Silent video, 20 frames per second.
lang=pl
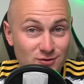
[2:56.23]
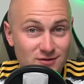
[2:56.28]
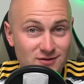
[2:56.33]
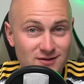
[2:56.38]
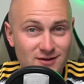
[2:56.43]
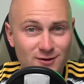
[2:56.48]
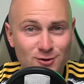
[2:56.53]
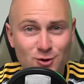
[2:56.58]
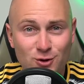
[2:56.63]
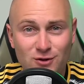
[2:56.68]

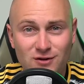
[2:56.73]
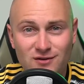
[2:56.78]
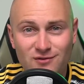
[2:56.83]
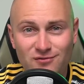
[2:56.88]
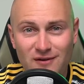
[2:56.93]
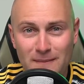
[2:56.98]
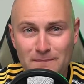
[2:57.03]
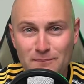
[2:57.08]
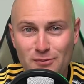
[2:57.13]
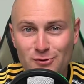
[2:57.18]
tylko
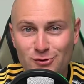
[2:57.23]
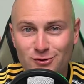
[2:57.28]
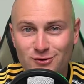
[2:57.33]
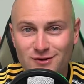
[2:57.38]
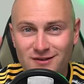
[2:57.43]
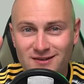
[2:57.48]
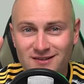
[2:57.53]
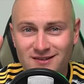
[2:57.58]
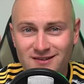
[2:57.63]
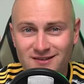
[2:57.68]
dwa
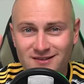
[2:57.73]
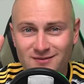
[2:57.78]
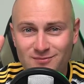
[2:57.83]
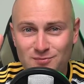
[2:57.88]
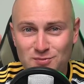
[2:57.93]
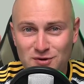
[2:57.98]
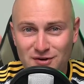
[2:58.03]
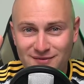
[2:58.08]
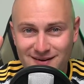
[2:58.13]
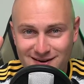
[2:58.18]
punkty
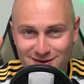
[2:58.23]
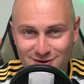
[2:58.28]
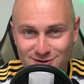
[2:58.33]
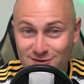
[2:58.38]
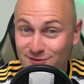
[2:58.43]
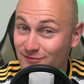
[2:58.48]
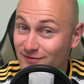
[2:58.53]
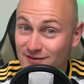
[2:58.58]
przewagi są,